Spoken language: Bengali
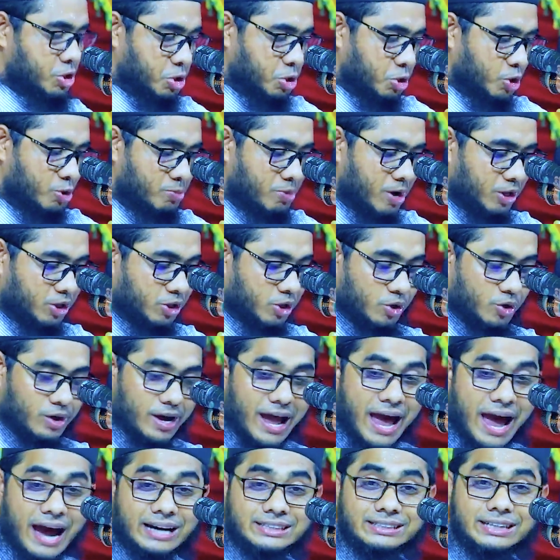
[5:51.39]
শুধুমাত্র
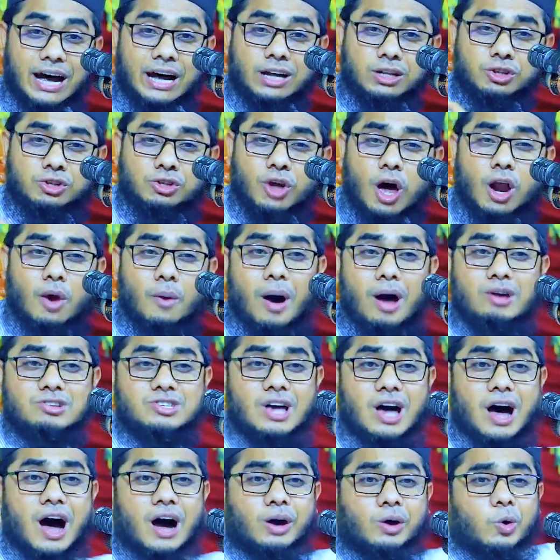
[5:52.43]
একটা
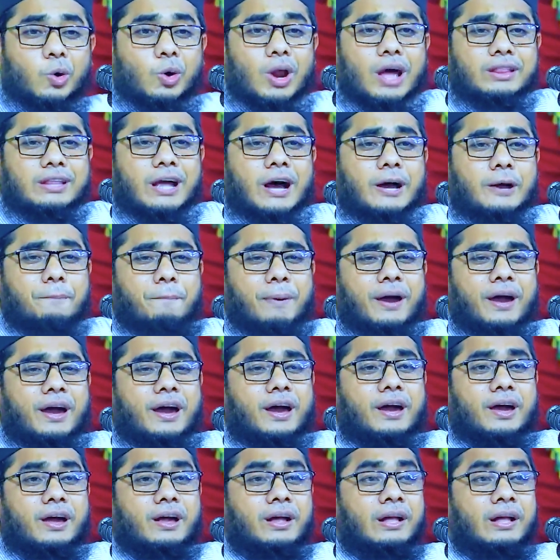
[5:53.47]
দরওয়াজা খোলা থাকবে